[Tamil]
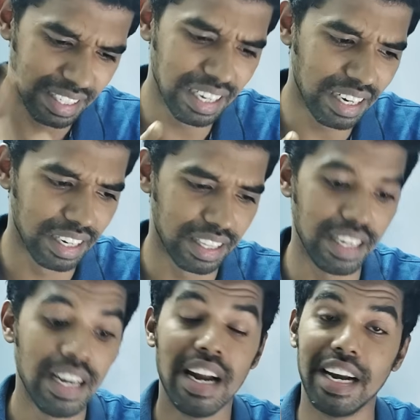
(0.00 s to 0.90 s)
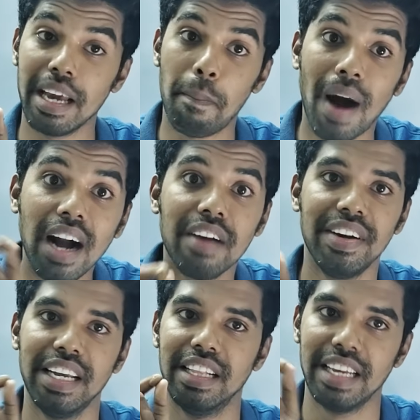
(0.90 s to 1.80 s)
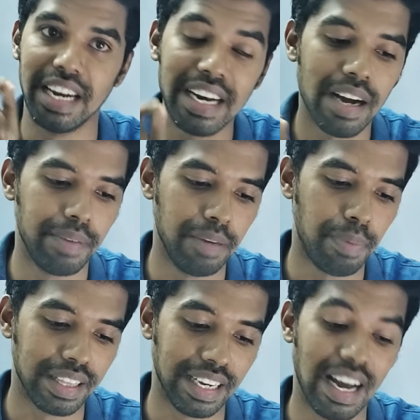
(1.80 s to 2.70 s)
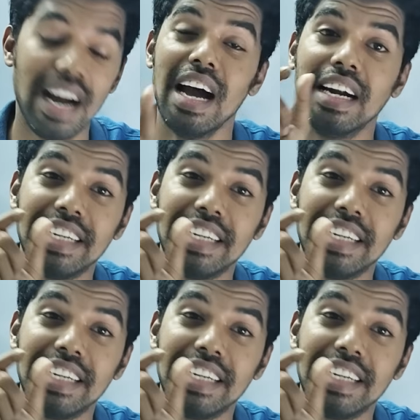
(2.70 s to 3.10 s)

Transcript: இதற்கடுத்து நீங்கள் பார்க்க வேண்டியது என்ன அப்படின்னு பார்த்தீங்கன்னா